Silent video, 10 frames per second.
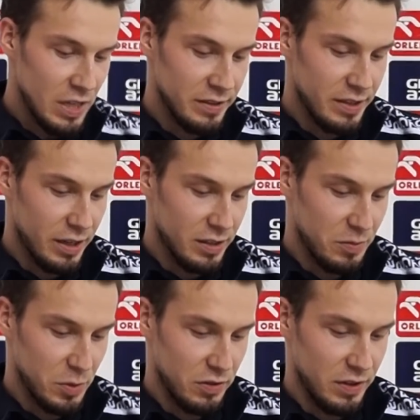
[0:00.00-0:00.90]
zakaz
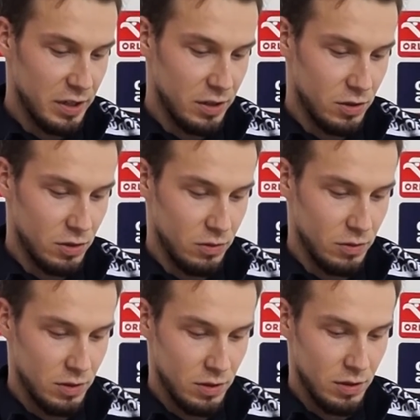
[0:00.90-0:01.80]
spożywania alkoholu
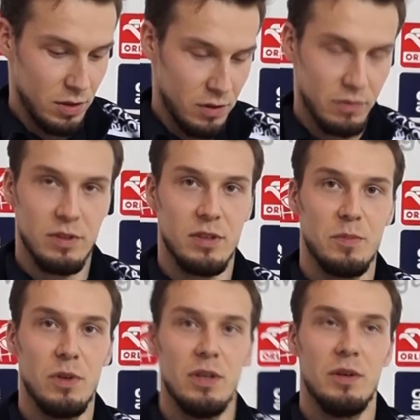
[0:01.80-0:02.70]
w
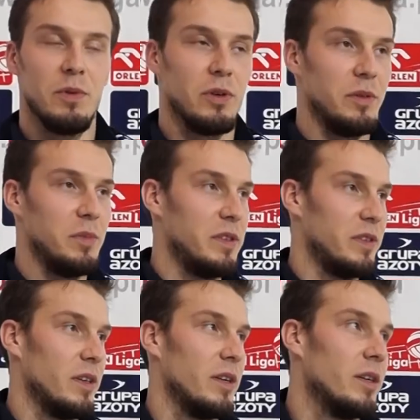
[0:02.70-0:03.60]
Spole,
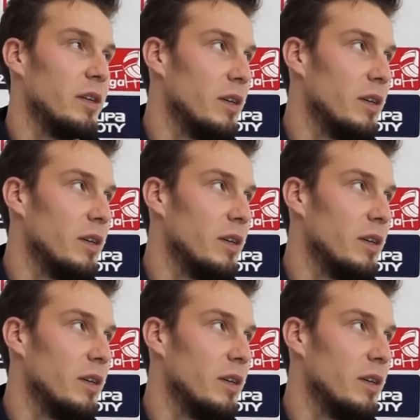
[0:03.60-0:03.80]
prohibicja.